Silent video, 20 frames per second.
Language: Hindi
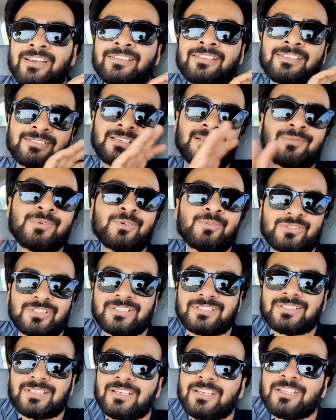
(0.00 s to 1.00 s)
शायद ऐसा भी हो
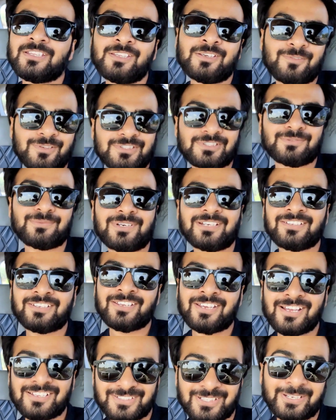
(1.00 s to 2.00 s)
सकता है कि दिग्विजय भाई
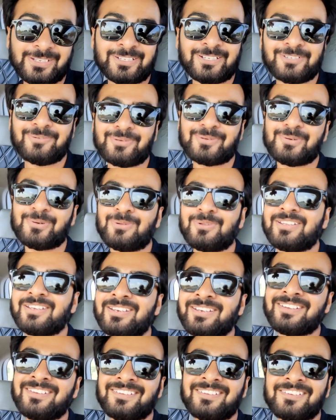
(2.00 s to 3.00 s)
नया चैनल भी खोल
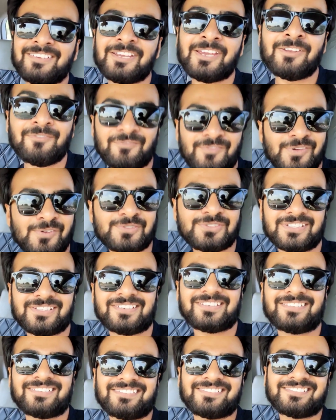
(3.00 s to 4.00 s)
दें इन
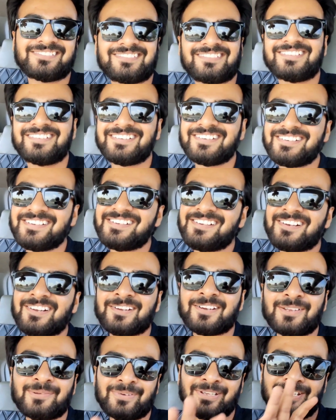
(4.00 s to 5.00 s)

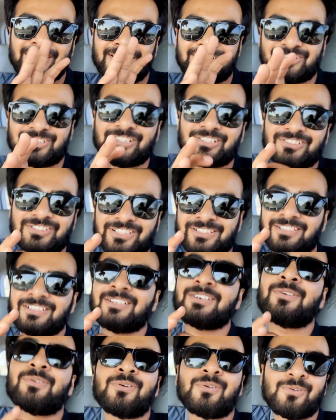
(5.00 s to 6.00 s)
फ्यूचर अगर मेरा अच्छा
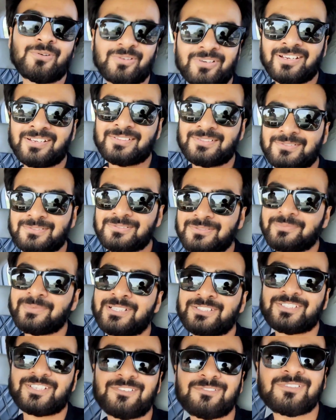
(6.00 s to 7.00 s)
चैनल ग्रो हो गया तो
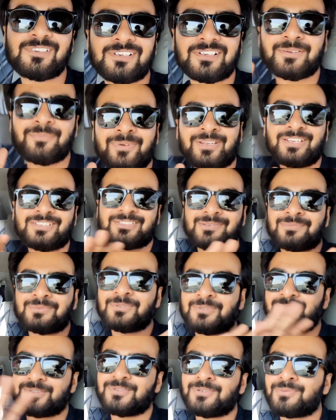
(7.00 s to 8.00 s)
मैं चाहूँगा कि मेरे
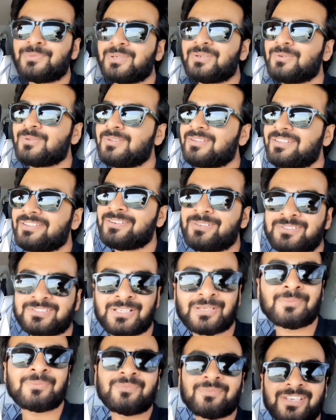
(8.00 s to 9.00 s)
सब दोस्त लोग भी खोल दें
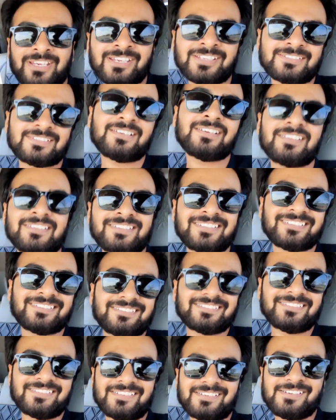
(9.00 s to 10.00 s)
और सब एक साथ
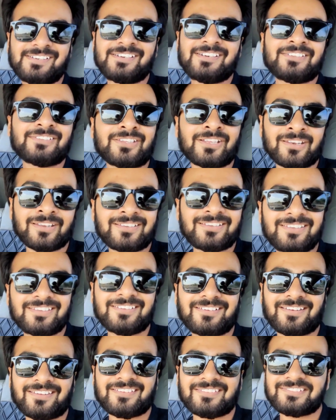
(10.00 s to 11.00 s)

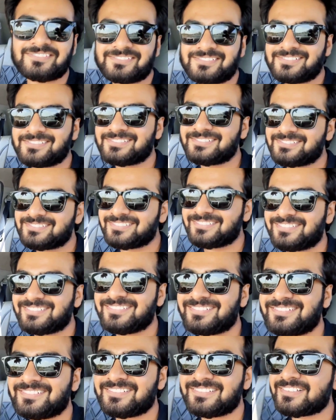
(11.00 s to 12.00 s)
तरक्की करें
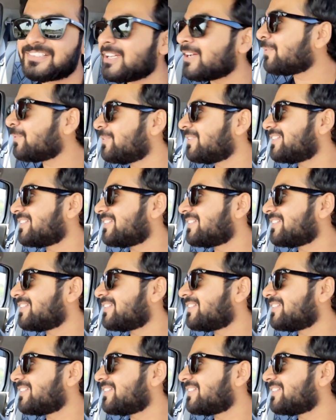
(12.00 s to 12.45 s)
क्या